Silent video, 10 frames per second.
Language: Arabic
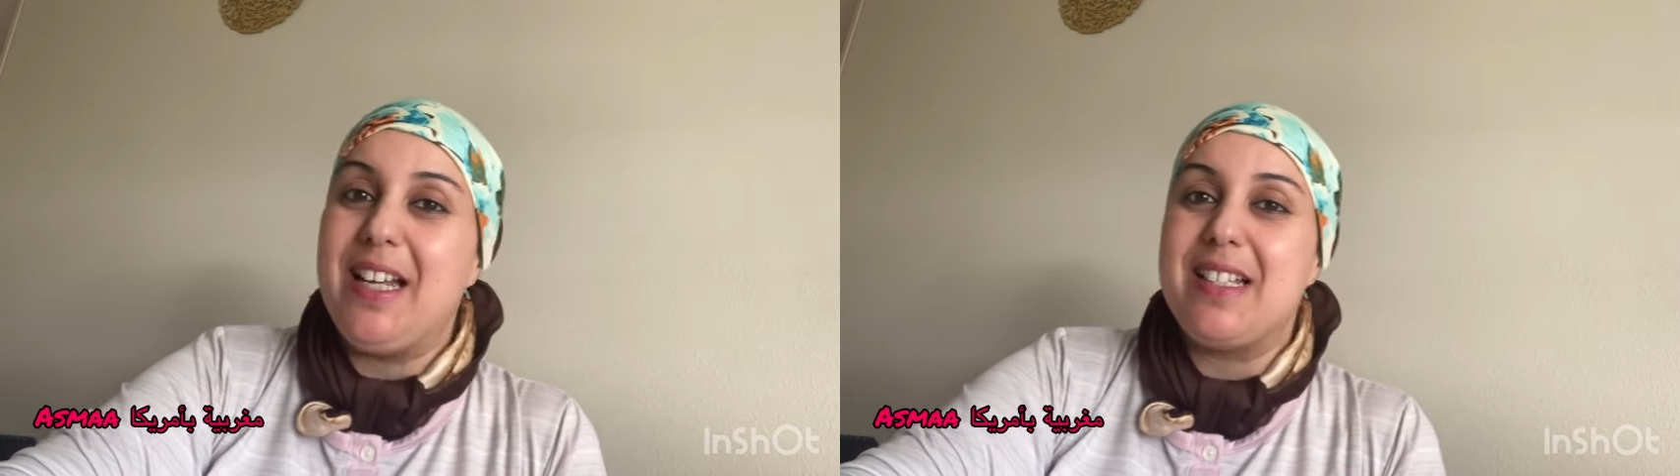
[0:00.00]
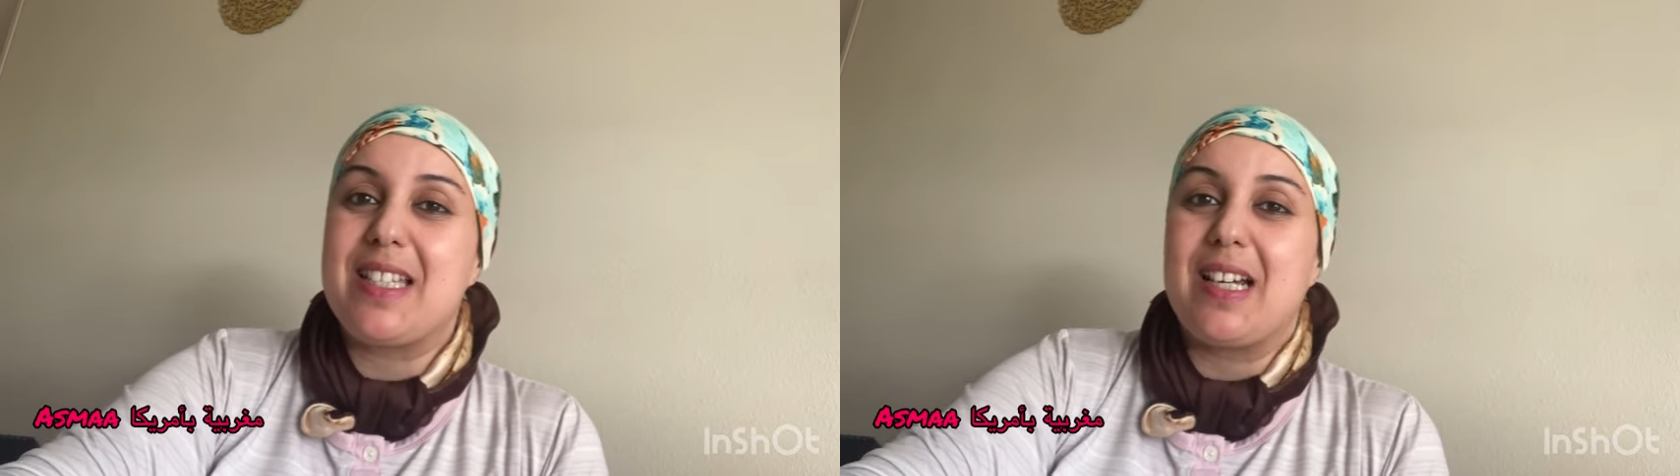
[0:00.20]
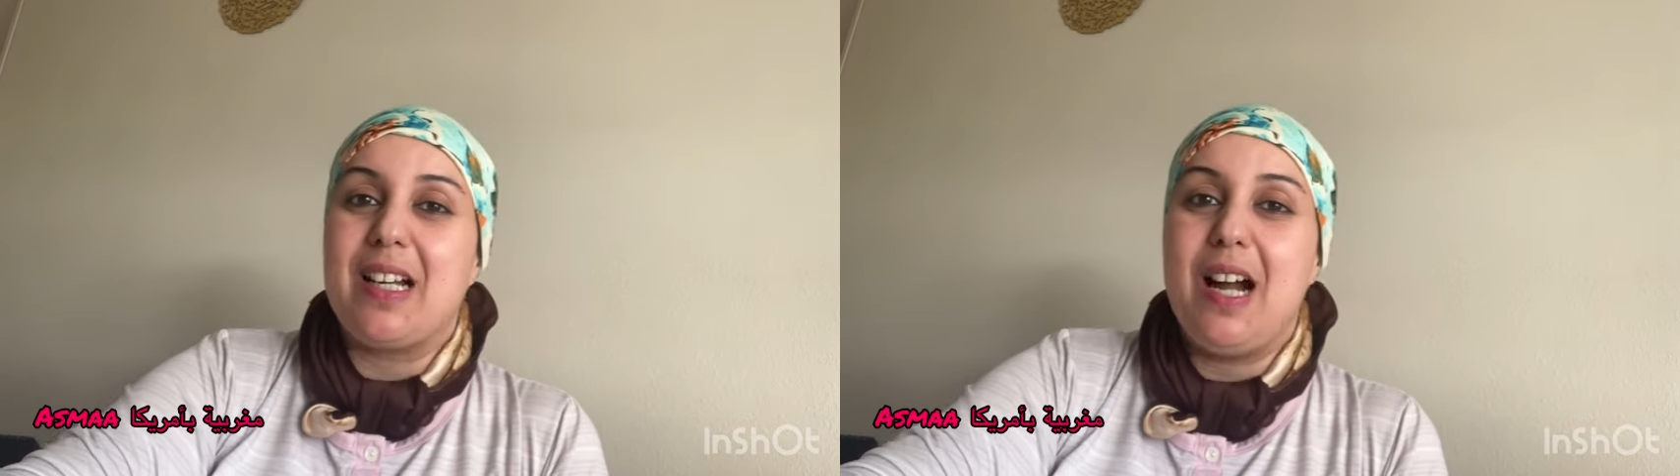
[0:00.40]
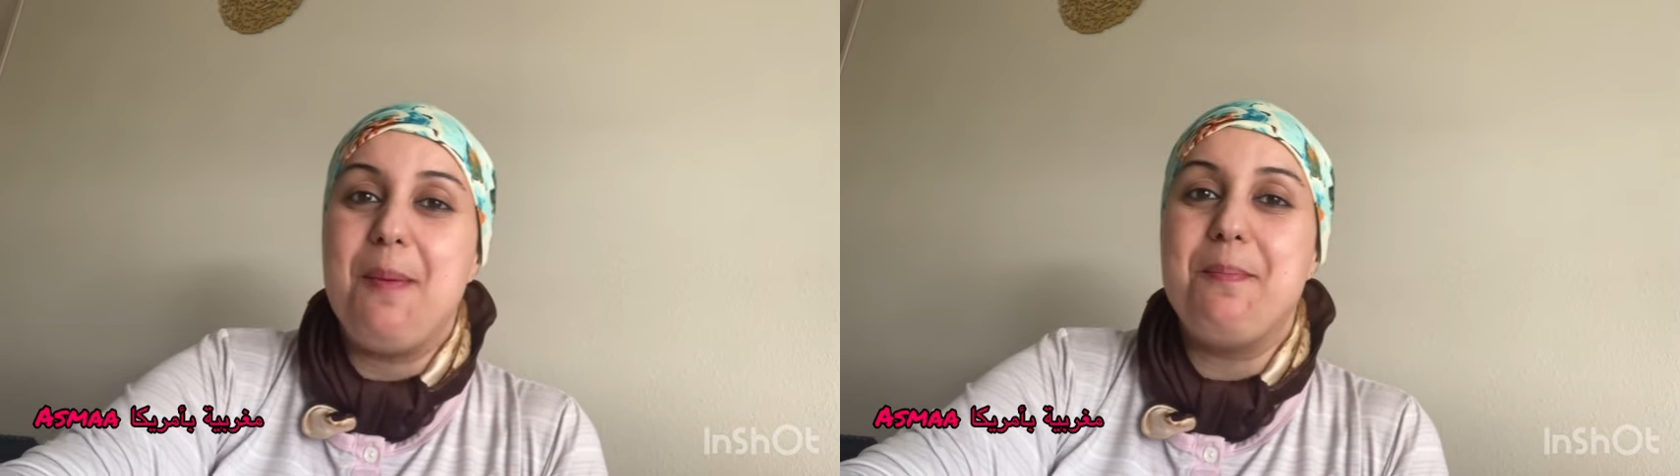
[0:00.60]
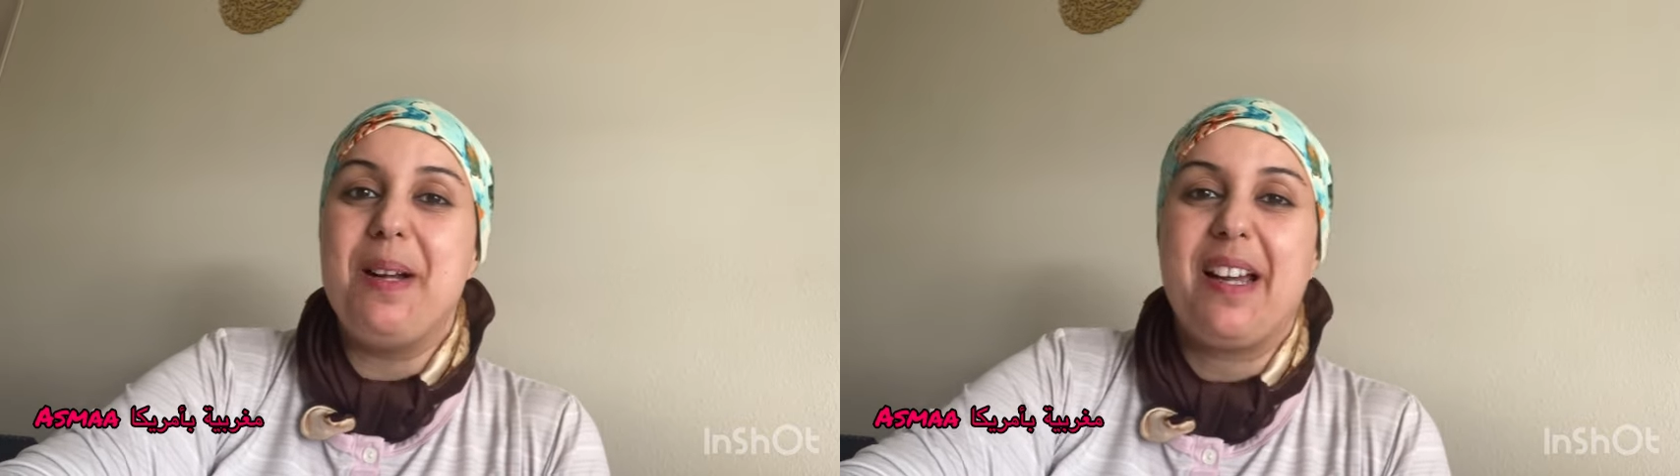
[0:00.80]
هذه صراحه
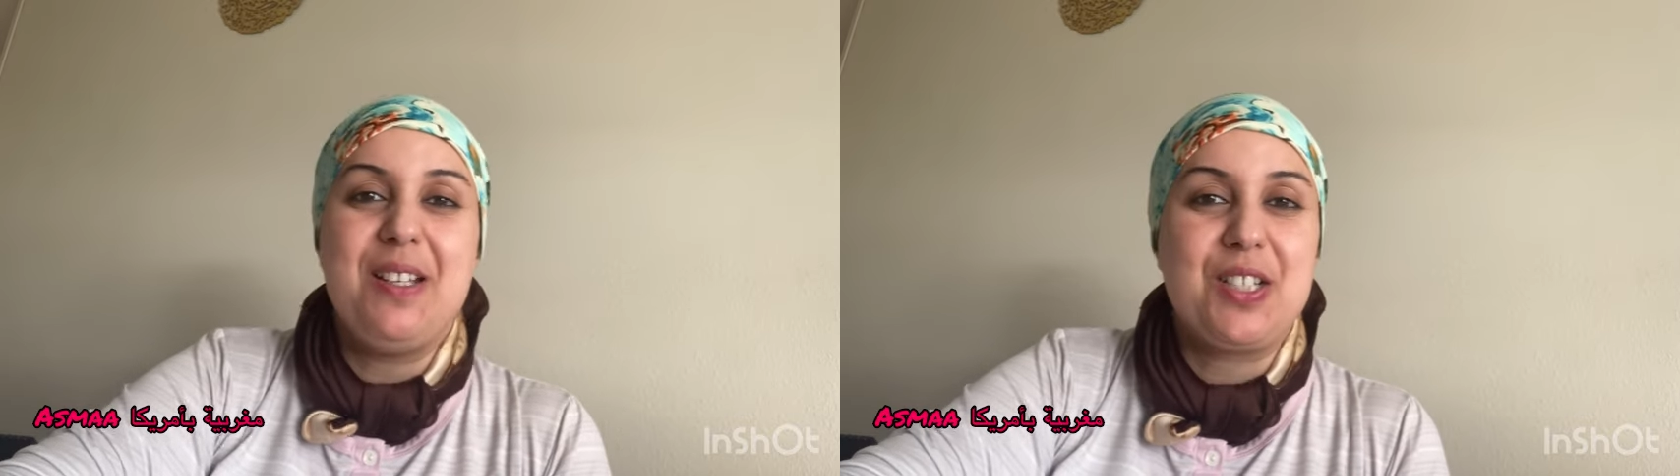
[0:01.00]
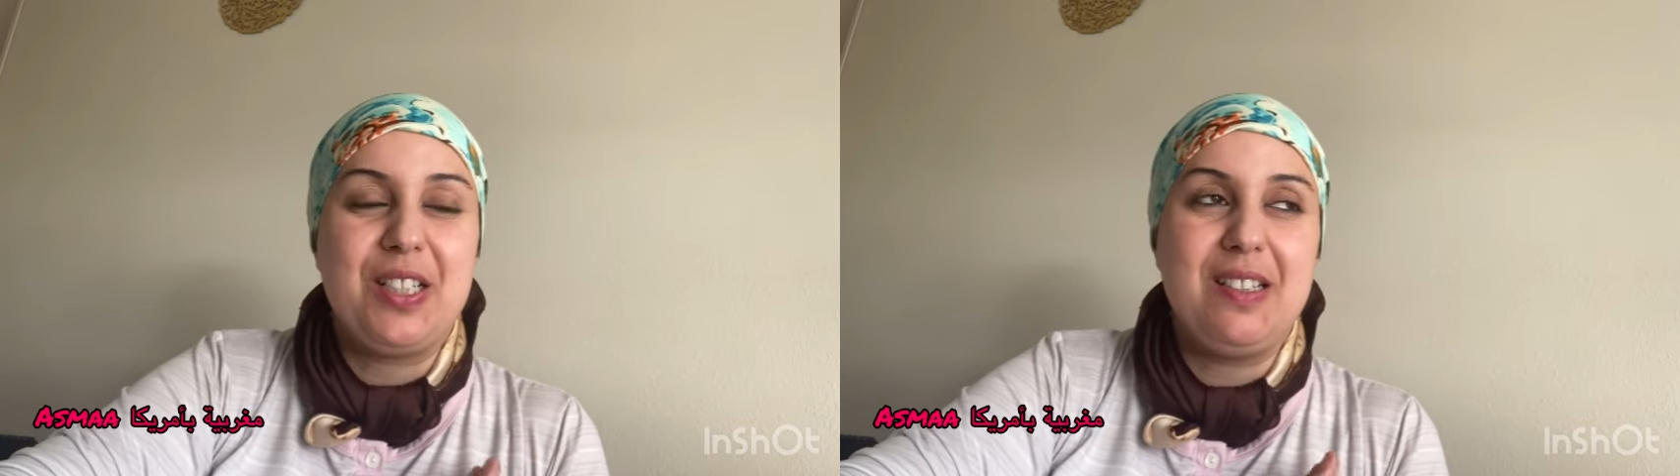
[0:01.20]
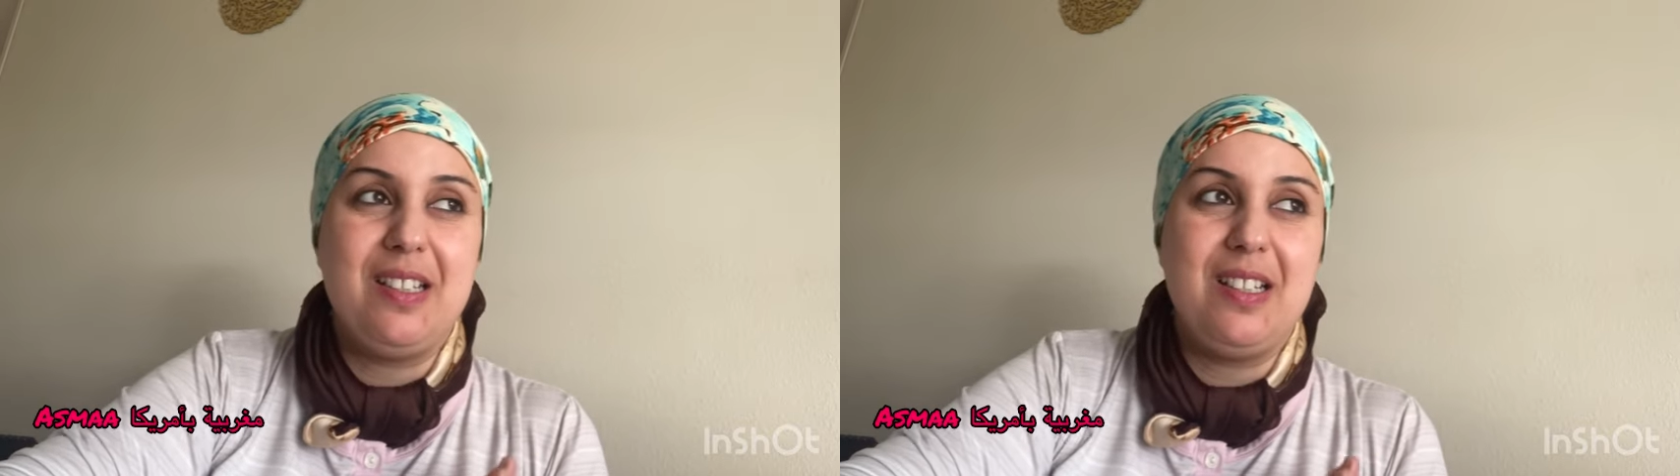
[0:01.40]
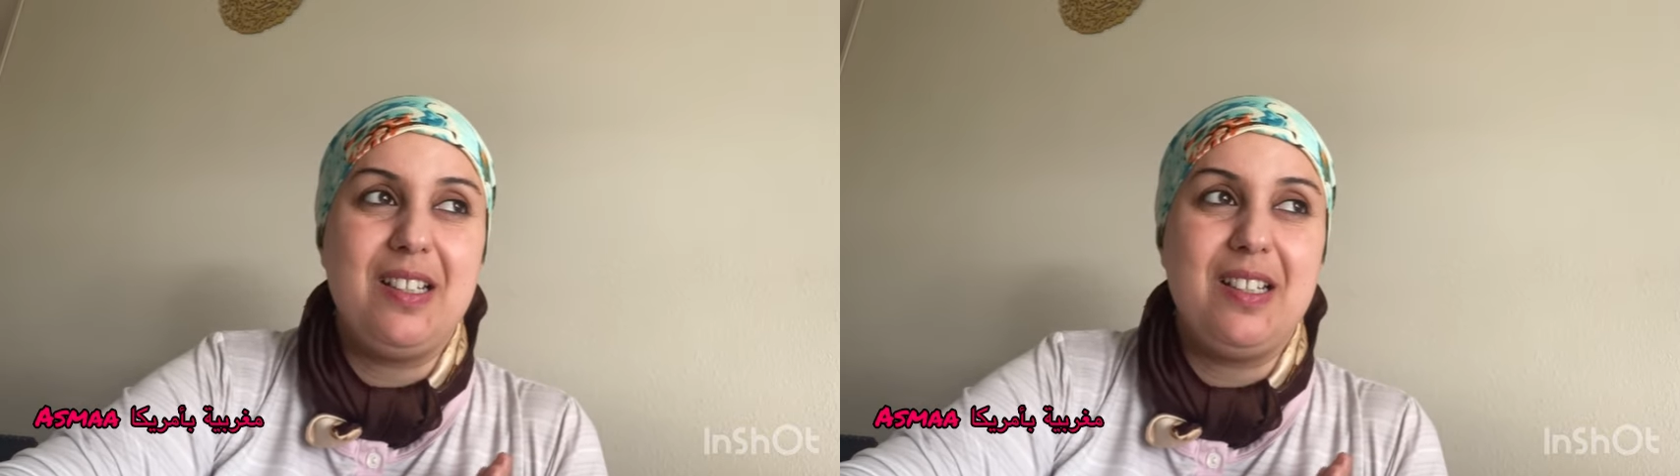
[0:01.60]
ما كانش عندي